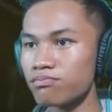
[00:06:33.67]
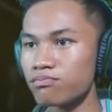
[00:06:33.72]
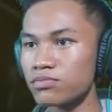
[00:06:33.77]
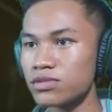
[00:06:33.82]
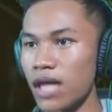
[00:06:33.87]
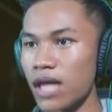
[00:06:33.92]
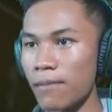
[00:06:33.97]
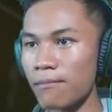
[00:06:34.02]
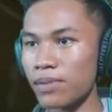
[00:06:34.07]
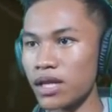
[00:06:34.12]

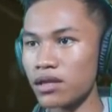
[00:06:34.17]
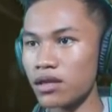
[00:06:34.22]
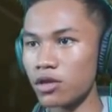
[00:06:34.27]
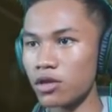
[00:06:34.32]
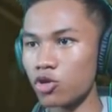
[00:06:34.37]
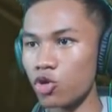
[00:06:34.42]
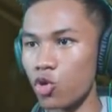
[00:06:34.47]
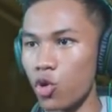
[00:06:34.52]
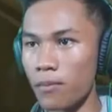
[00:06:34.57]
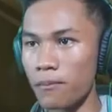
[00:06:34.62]
jambret
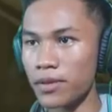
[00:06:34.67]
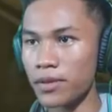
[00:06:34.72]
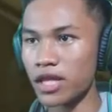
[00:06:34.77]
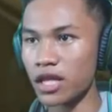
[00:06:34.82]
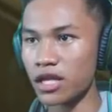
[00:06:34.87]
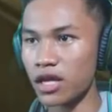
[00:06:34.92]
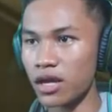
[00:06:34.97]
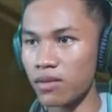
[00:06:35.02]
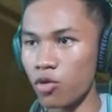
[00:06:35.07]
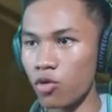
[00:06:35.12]
atau apa
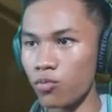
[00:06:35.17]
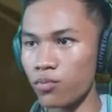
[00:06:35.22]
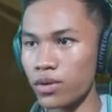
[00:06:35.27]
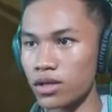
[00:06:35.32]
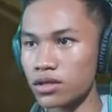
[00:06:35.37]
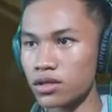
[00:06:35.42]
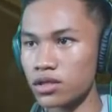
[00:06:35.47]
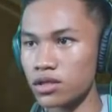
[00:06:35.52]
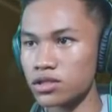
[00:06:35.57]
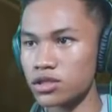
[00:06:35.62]
tadi ya
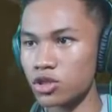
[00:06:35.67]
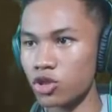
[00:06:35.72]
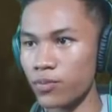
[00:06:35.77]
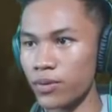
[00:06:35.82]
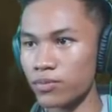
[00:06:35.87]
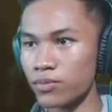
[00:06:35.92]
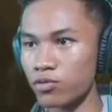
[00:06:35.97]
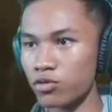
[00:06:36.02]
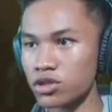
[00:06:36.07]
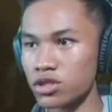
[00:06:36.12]
mobil di
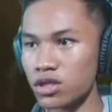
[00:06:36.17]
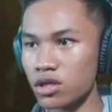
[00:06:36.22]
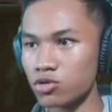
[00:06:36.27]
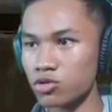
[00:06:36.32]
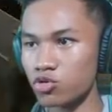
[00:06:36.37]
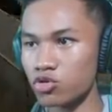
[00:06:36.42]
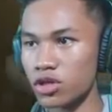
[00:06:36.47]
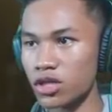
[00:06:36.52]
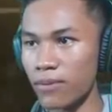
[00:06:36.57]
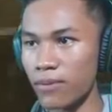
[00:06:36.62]
stopin polisi
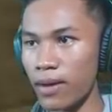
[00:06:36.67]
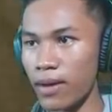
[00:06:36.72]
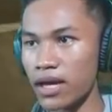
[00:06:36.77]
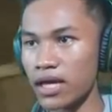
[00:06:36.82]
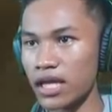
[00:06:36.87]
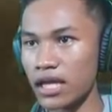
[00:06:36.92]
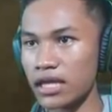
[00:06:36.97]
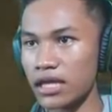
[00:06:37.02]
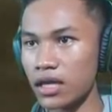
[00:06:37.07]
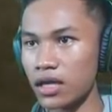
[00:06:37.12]
langsung
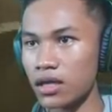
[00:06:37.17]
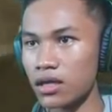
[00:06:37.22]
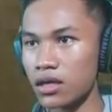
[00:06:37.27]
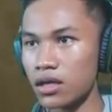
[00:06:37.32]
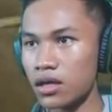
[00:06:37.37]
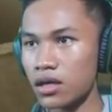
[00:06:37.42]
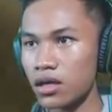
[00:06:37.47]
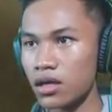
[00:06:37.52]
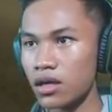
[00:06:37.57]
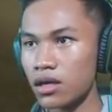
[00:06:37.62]
ditembakin aja.
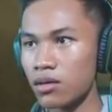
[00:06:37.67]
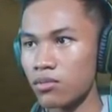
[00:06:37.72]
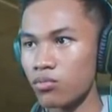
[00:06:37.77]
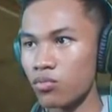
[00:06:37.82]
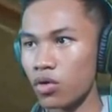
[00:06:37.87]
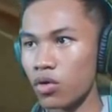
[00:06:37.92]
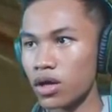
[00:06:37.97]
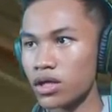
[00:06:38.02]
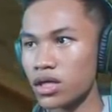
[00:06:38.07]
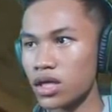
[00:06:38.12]

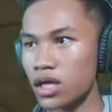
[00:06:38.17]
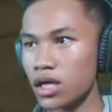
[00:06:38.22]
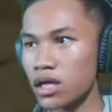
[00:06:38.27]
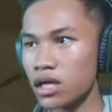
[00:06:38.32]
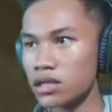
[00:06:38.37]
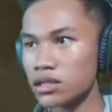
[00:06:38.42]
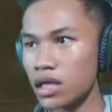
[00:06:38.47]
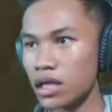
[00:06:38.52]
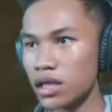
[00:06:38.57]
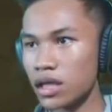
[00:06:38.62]

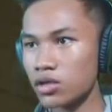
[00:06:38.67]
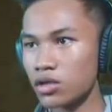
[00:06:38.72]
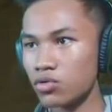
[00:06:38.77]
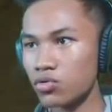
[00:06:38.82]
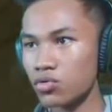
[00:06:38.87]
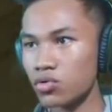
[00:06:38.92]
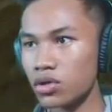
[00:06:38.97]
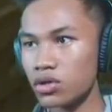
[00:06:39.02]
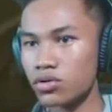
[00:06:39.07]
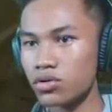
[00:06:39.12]
pokoknya santai
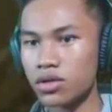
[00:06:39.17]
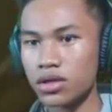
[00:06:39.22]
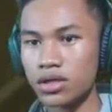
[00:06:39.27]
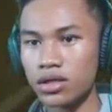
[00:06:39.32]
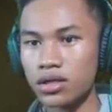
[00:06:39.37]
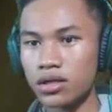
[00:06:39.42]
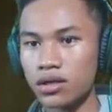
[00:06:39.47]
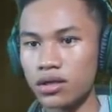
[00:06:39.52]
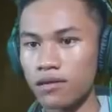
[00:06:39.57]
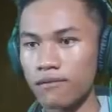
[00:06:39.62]
dulu gitu kan?
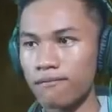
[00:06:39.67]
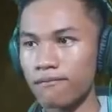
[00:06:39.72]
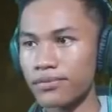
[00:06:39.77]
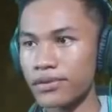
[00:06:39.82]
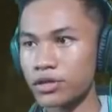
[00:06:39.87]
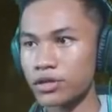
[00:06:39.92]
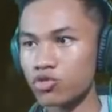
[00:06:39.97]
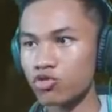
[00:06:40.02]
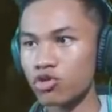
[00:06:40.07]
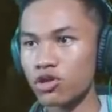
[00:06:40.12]

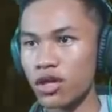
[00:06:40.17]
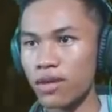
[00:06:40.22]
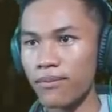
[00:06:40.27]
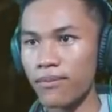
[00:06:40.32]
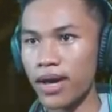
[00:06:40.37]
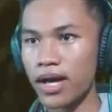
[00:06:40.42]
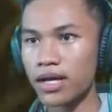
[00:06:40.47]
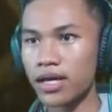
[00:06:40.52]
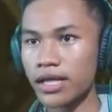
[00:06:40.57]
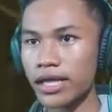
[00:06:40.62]
Langsung
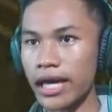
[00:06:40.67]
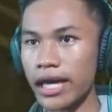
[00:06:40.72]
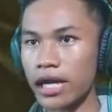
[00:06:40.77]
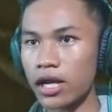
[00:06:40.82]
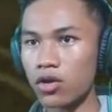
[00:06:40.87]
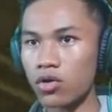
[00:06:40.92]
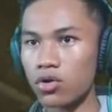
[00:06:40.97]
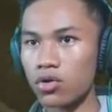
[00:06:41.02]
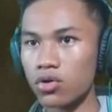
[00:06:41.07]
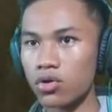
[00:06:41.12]
ditembakin
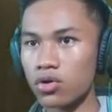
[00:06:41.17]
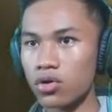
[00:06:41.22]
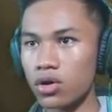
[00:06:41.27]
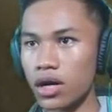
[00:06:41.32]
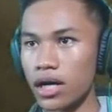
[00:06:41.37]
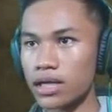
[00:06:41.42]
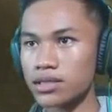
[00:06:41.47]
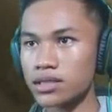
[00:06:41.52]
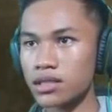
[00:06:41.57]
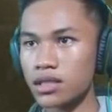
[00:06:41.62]
gelo.
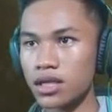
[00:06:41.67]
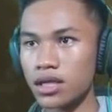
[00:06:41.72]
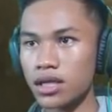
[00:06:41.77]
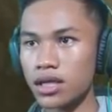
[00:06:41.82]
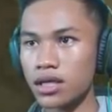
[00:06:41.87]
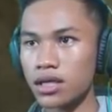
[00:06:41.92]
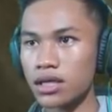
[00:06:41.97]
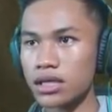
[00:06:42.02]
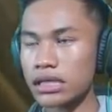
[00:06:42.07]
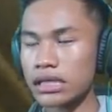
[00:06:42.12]

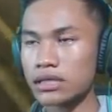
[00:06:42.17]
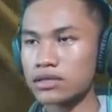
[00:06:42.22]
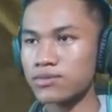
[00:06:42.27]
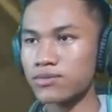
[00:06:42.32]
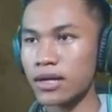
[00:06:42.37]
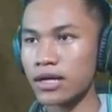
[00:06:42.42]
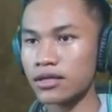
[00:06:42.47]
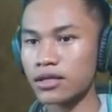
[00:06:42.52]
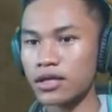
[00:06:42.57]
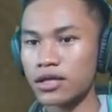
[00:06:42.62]
Asli keras
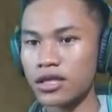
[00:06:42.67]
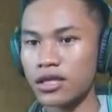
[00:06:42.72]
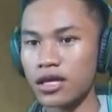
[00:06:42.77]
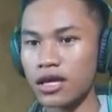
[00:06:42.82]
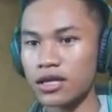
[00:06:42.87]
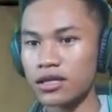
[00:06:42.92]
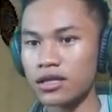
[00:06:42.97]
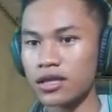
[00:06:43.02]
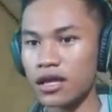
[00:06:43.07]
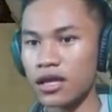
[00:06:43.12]
banget gitu
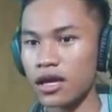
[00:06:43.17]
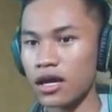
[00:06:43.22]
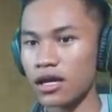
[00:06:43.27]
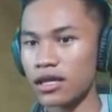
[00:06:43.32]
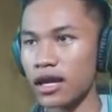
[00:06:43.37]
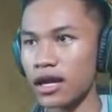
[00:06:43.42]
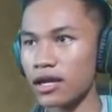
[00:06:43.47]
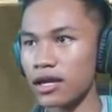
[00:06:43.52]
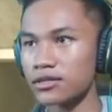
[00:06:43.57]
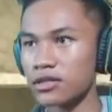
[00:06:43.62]

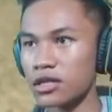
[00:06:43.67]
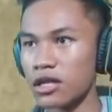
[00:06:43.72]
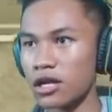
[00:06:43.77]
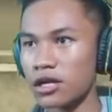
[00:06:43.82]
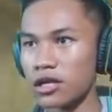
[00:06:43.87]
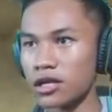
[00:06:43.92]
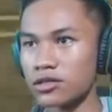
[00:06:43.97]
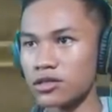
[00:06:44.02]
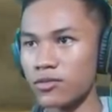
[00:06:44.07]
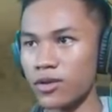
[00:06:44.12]
GTA San
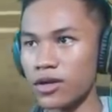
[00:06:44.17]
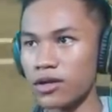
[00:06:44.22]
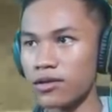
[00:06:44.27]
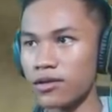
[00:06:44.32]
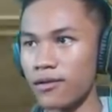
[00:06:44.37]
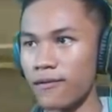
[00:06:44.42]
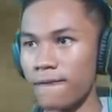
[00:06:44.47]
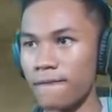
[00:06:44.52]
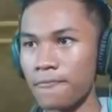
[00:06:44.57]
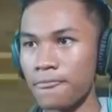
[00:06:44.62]
Andreas nih
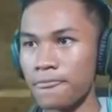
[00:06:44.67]
mah.